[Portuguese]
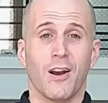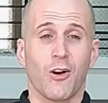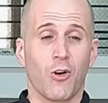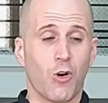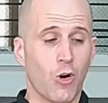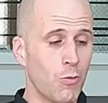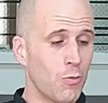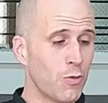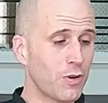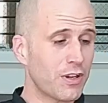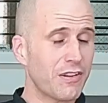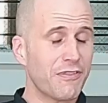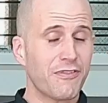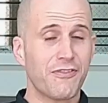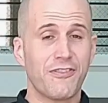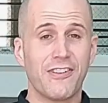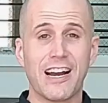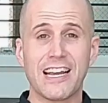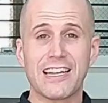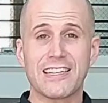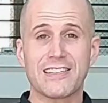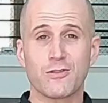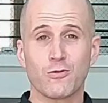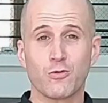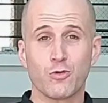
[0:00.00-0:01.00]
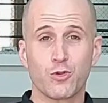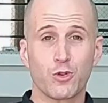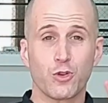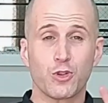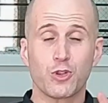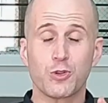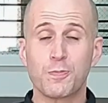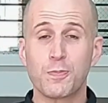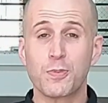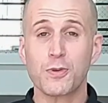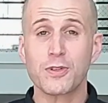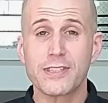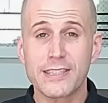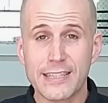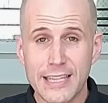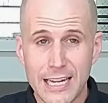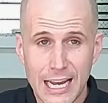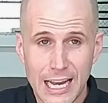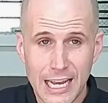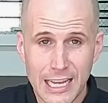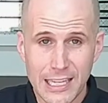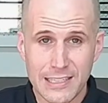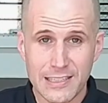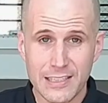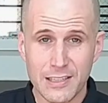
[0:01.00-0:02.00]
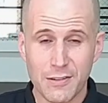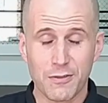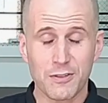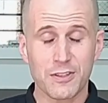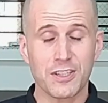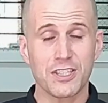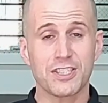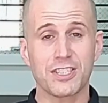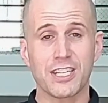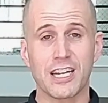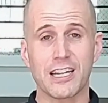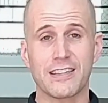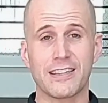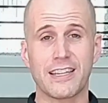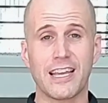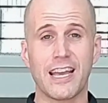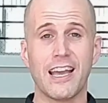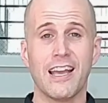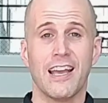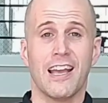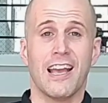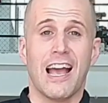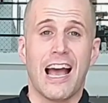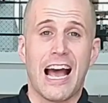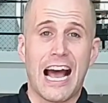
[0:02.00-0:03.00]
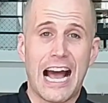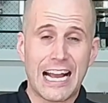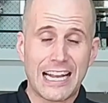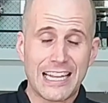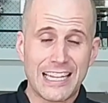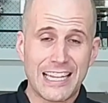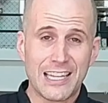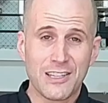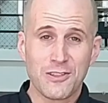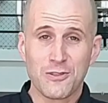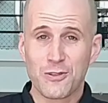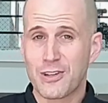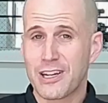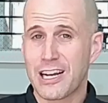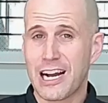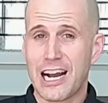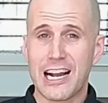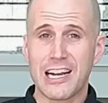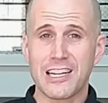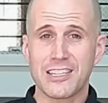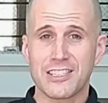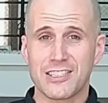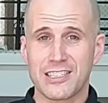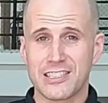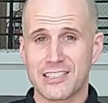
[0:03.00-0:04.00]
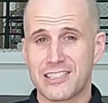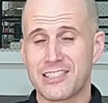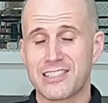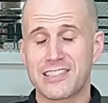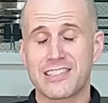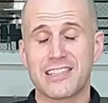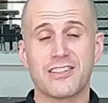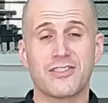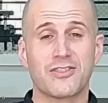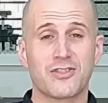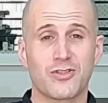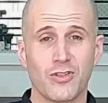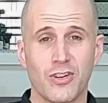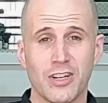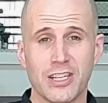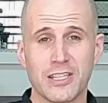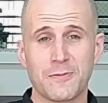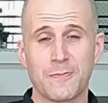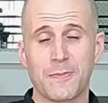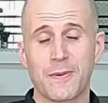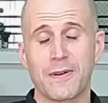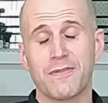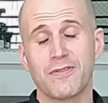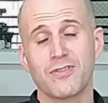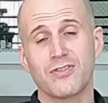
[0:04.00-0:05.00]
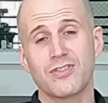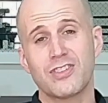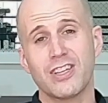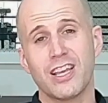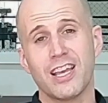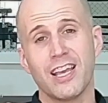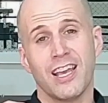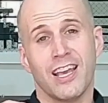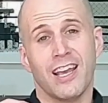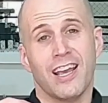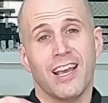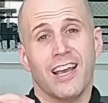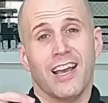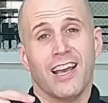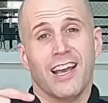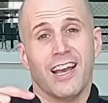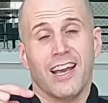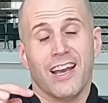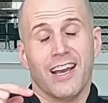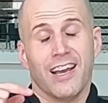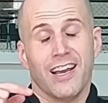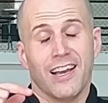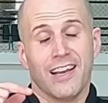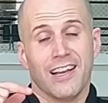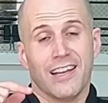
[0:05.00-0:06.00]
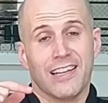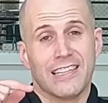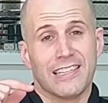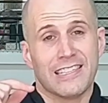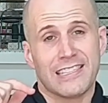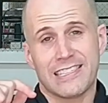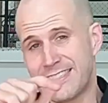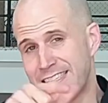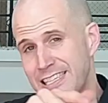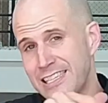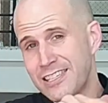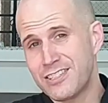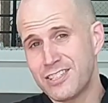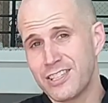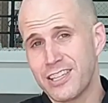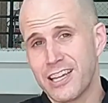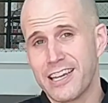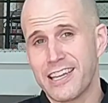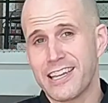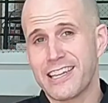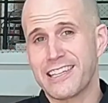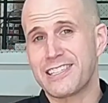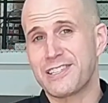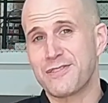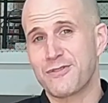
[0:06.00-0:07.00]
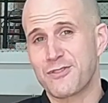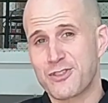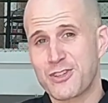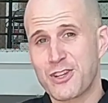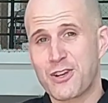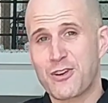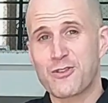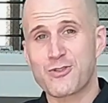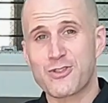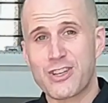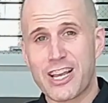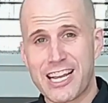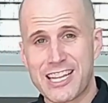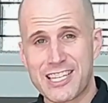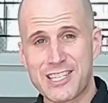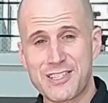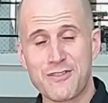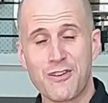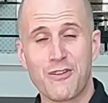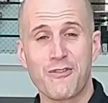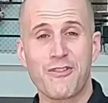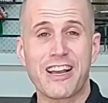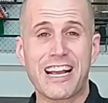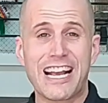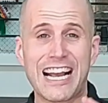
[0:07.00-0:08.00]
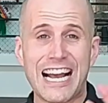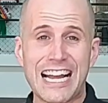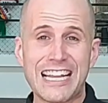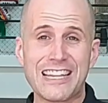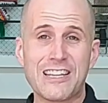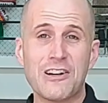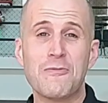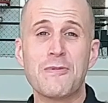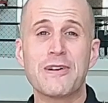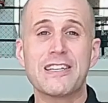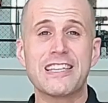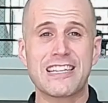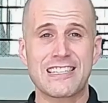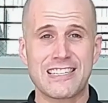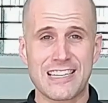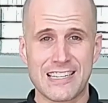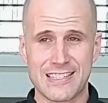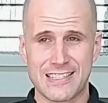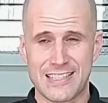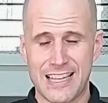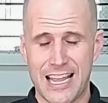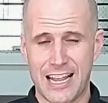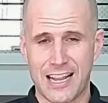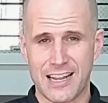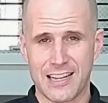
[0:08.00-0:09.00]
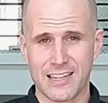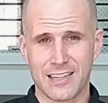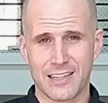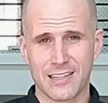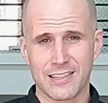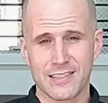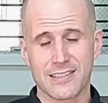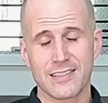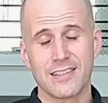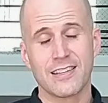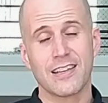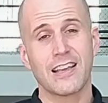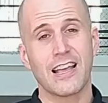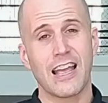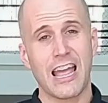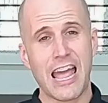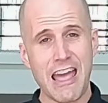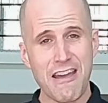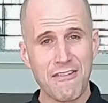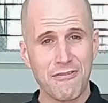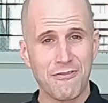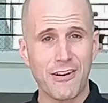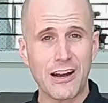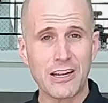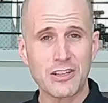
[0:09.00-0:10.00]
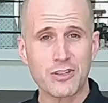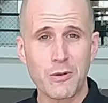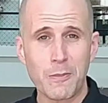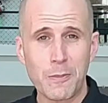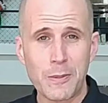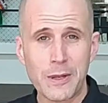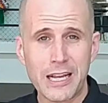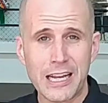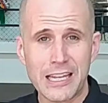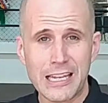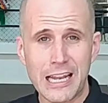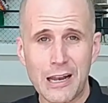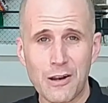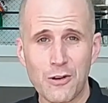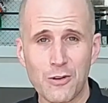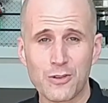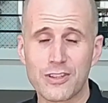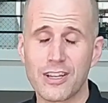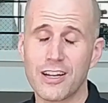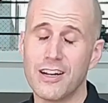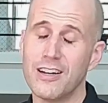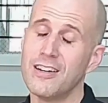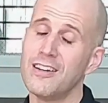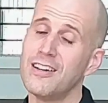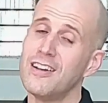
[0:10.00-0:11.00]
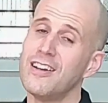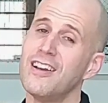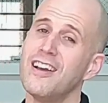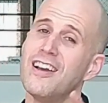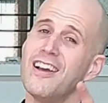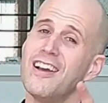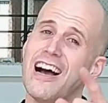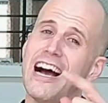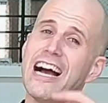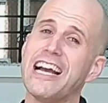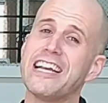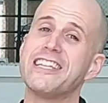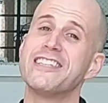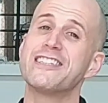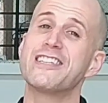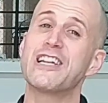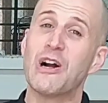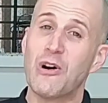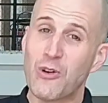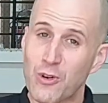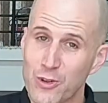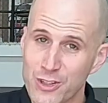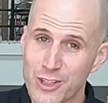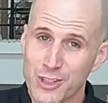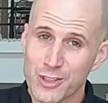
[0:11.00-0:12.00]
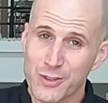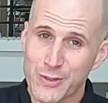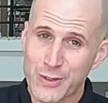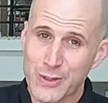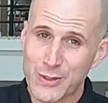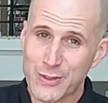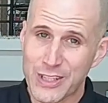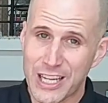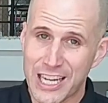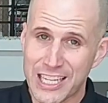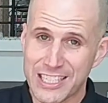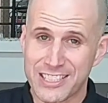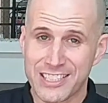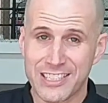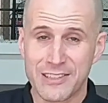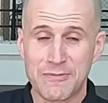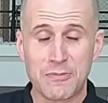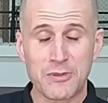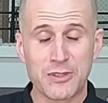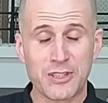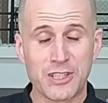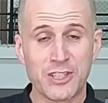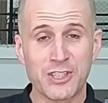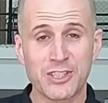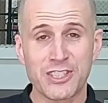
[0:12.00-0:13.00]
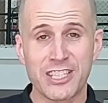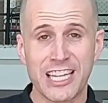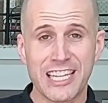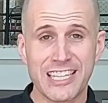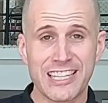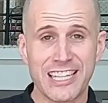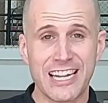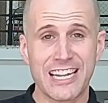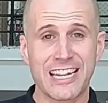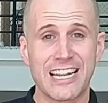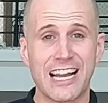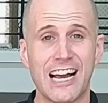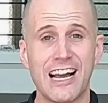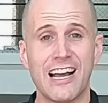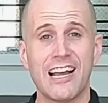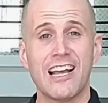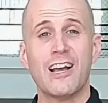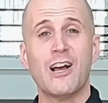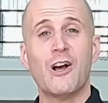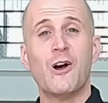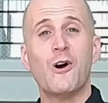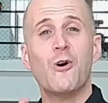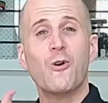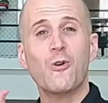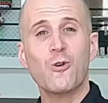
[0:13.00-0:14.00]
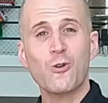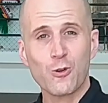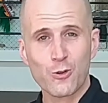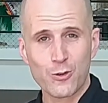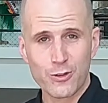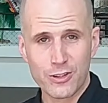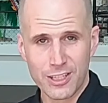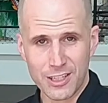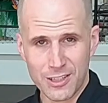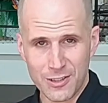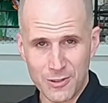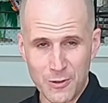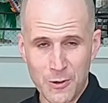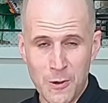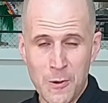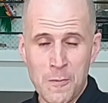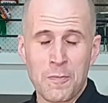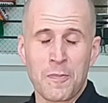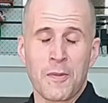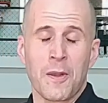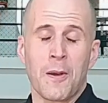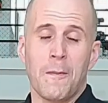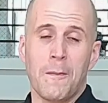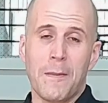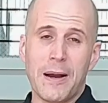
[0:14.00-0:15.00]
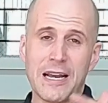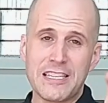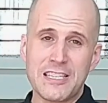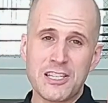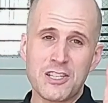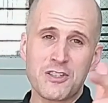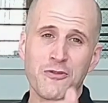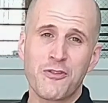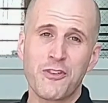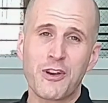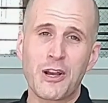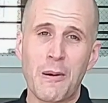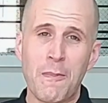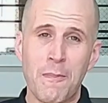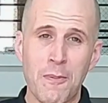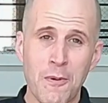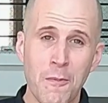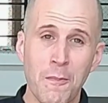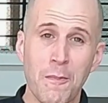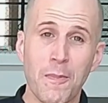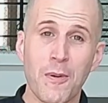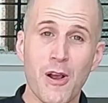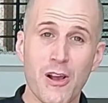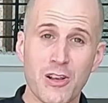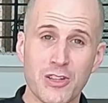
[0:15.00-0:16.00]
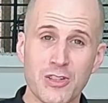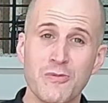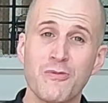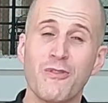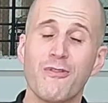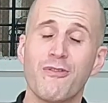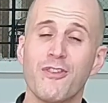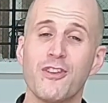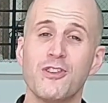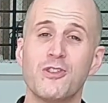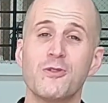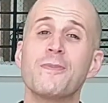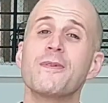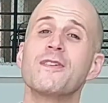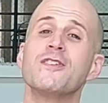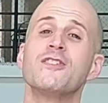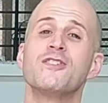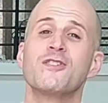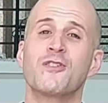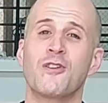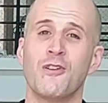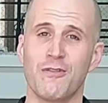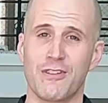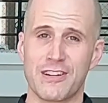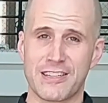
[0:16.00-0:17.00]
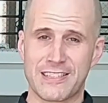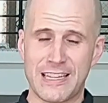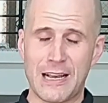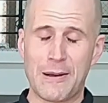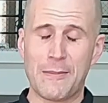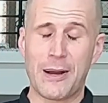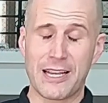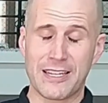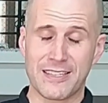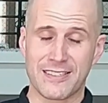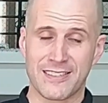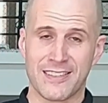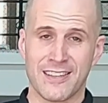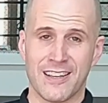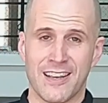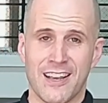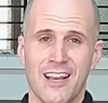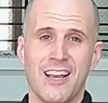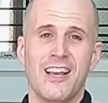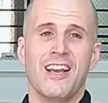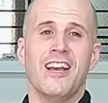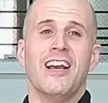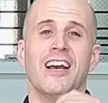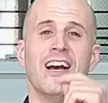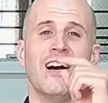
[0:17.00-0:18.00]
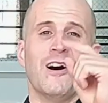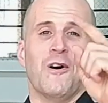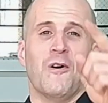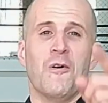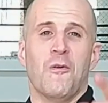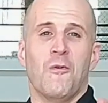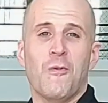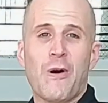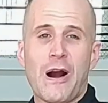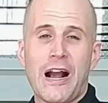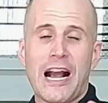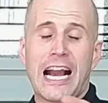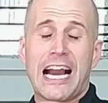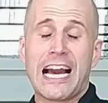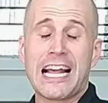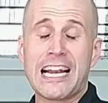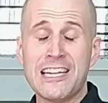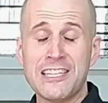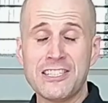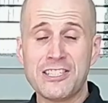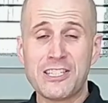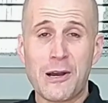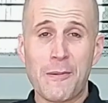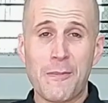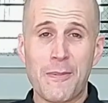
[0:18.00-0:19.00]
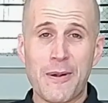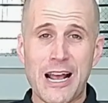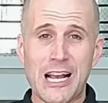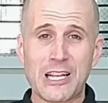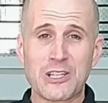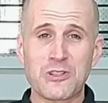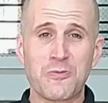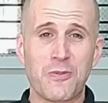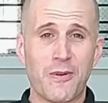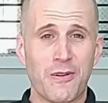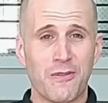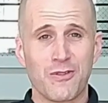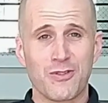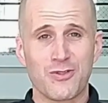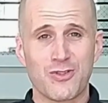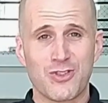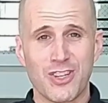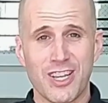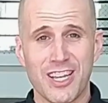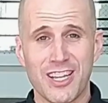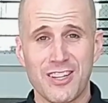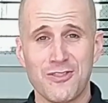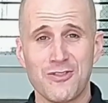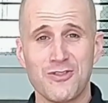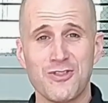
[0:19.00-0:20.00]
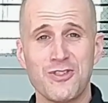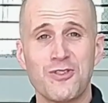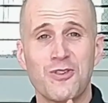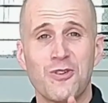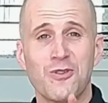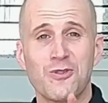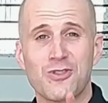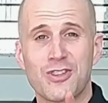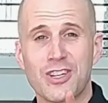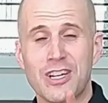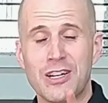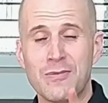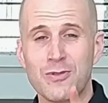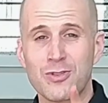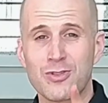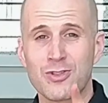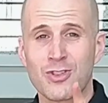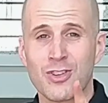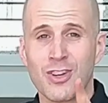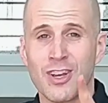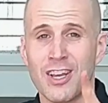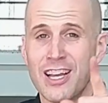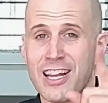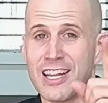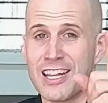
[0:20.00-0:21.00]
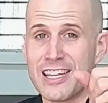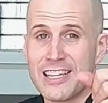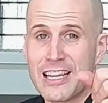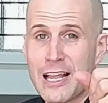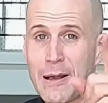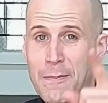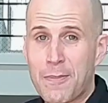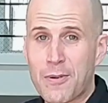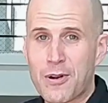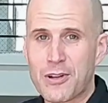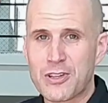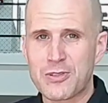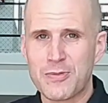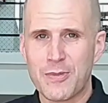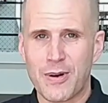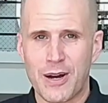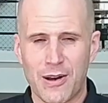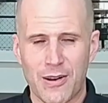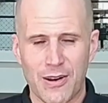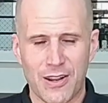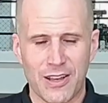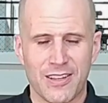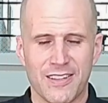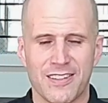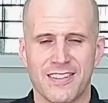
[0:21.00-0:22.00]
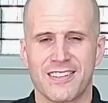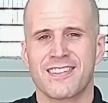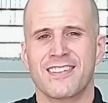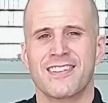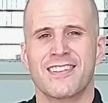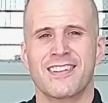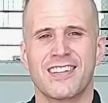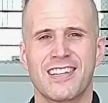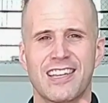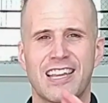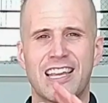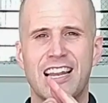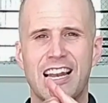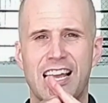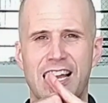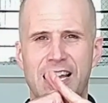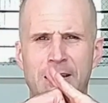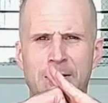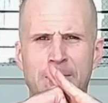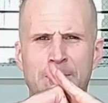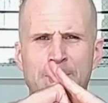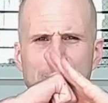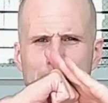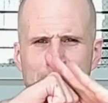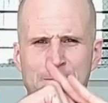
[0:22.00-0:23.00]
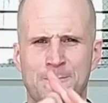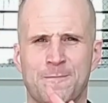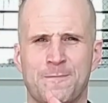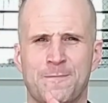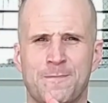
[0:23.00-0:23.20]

como que faz um chute por trás. Eu vou deixar até aqui no card as descrições para você sentir aí se você consegue desenvolver cada uma dessas técnicas. É fácil aplicar na luta? Aí entra outra dificuldade, por isso que a gente tem que treinar lutando. Mas isso fica para um próximo vídeo para a gente conversar mais. Um grande abraço para você. Nos encontramos na próxima aula. Quem Lai.